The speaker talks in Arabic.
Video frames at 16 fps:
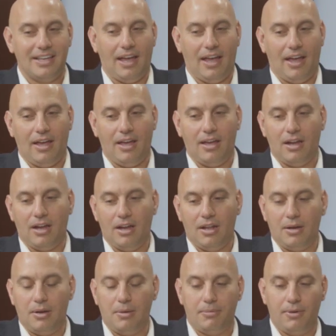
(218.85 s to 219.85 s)
آه،
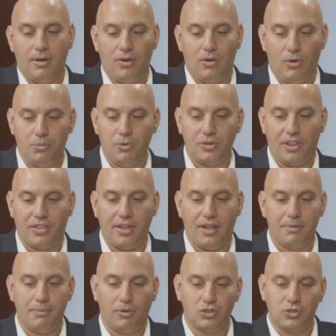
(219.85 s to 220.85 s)
الامور
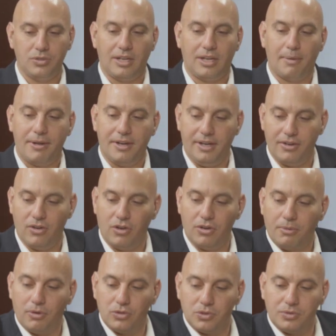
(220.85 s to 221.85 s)
الثانيه موجوده كمان احنا هون
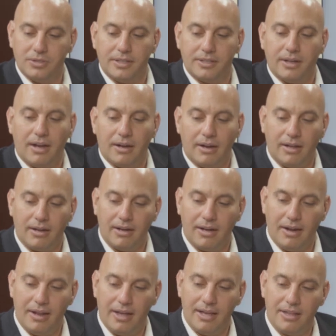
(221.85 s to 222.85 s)
موجود عندنا على
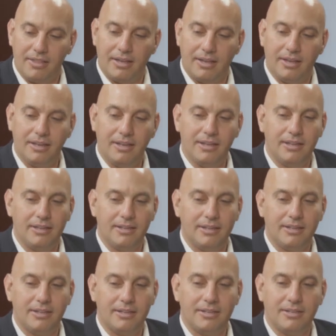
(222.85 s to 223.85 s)
الاقل هذه طبعا
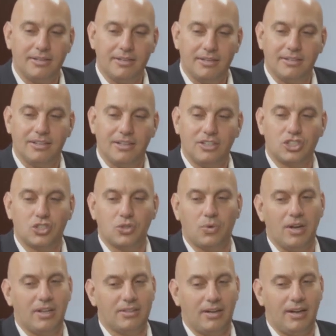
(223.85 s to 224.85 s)
الشوكولاته الشوكولاته